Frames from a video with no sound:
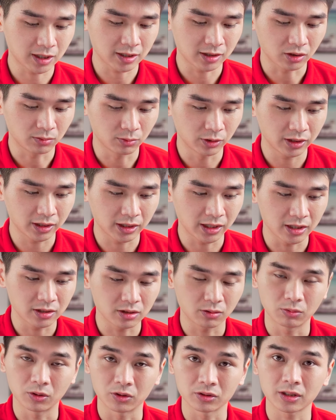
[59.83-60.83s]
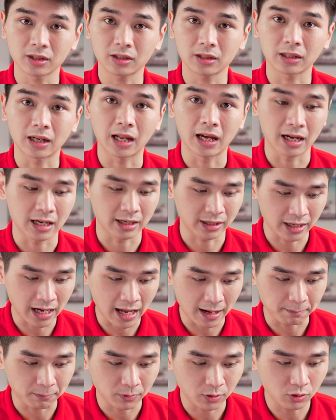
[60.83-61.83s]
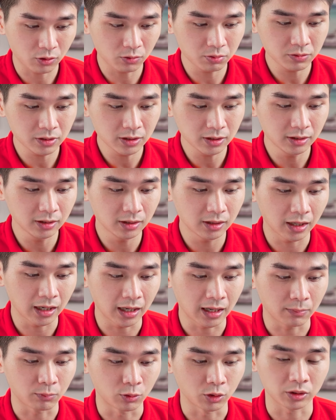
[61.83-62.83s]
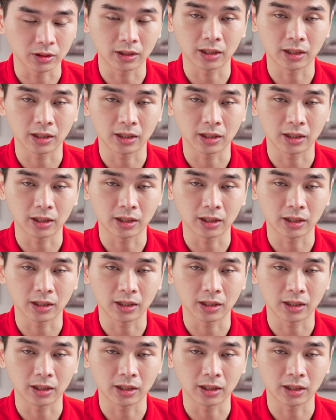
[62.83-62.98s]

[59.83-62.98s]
ta sẽ có một cái thiết kế trông nó rất là đẹp cũng như là một